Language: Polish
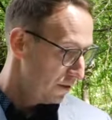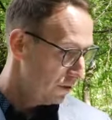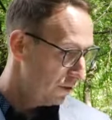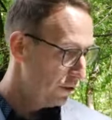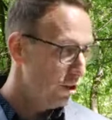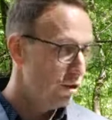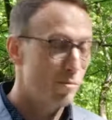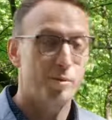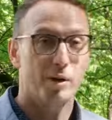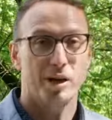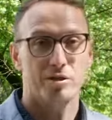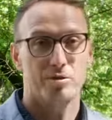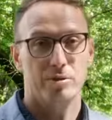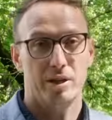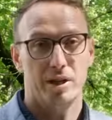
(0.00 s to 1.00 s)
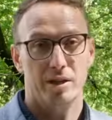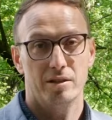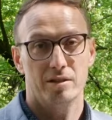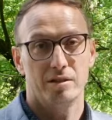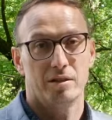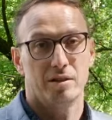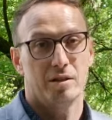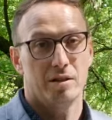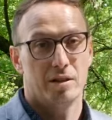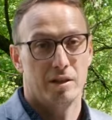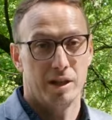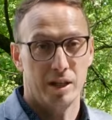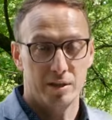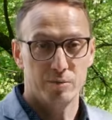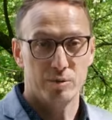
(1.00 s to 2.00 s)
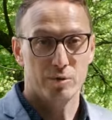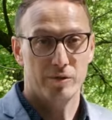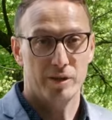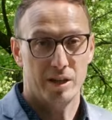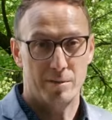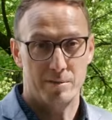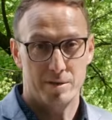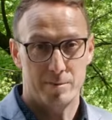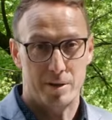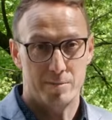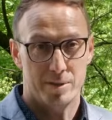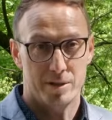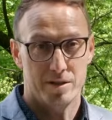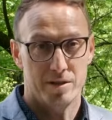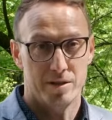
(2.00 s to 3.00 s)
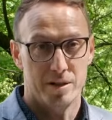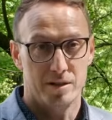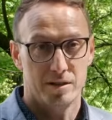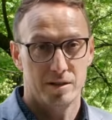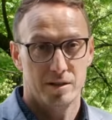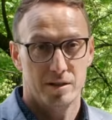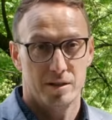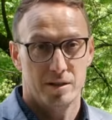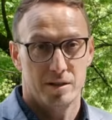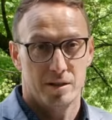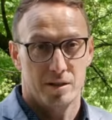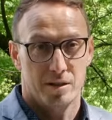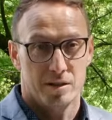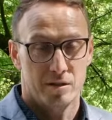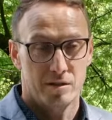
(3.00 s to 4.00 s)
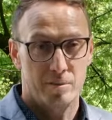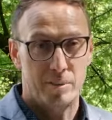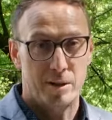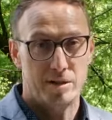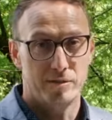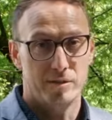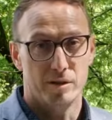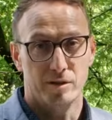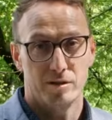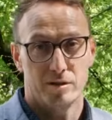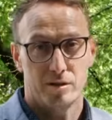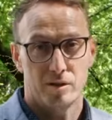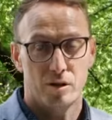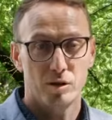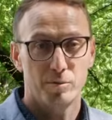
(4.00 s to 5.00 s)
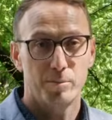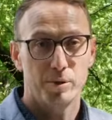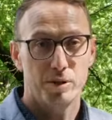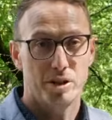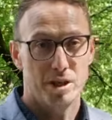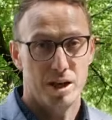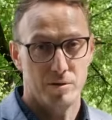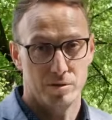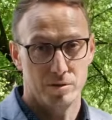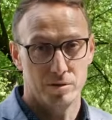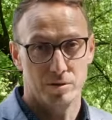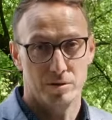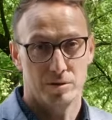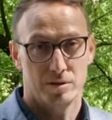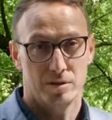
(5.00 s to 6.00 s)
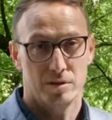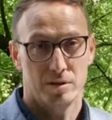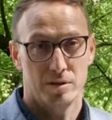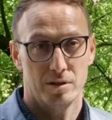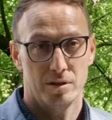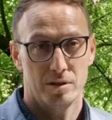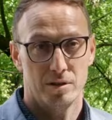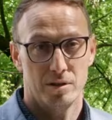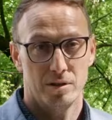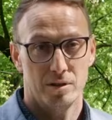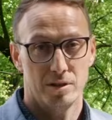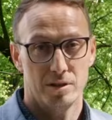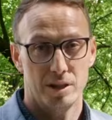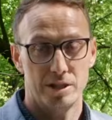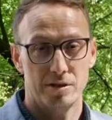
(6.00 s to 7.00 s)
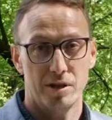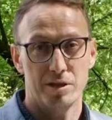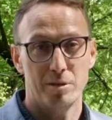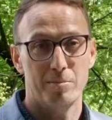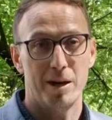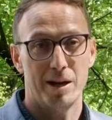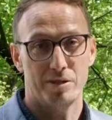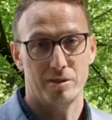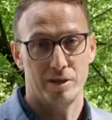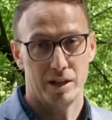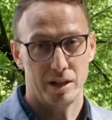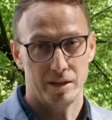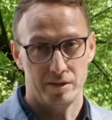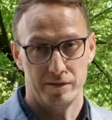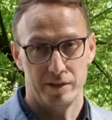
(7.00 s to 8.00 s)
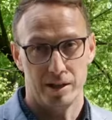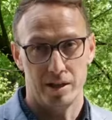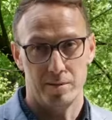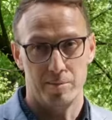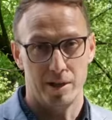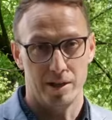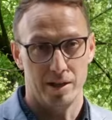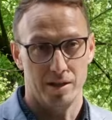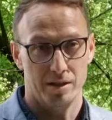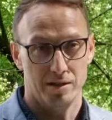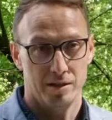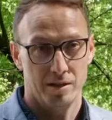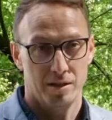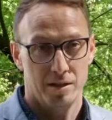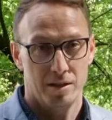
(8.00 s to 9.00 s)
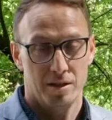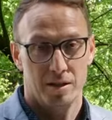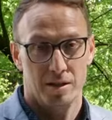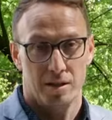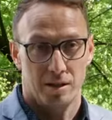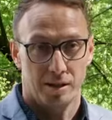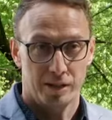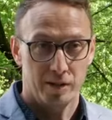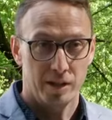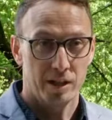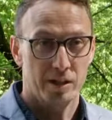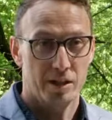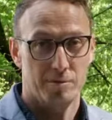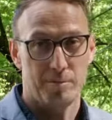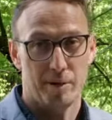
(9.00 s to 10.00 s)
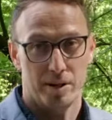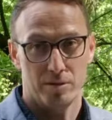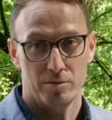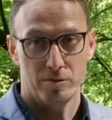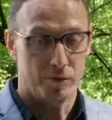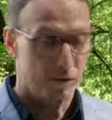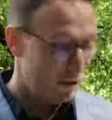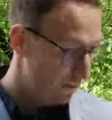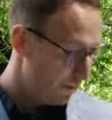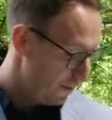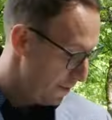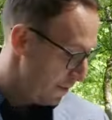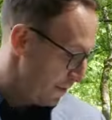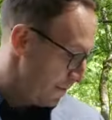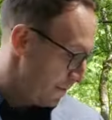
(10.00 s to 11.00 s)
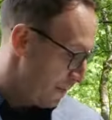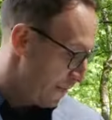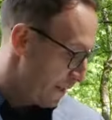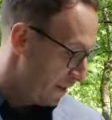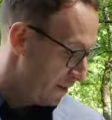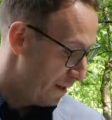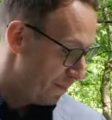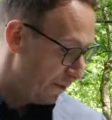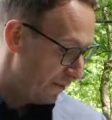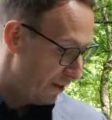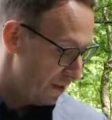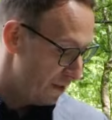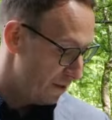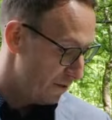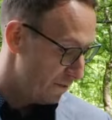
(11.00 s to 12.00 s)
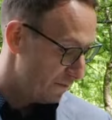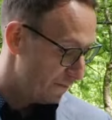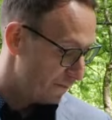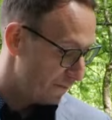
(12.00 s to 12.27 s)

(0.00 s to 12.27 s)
To tylko pokazuje, jakim człowiekiem jest pan prezydent. Szanowni państwo, od poniedziałku zaczęła się bardzo negatywna kampania. Dlatego ja też parę słów o tym chcę powiedzieć.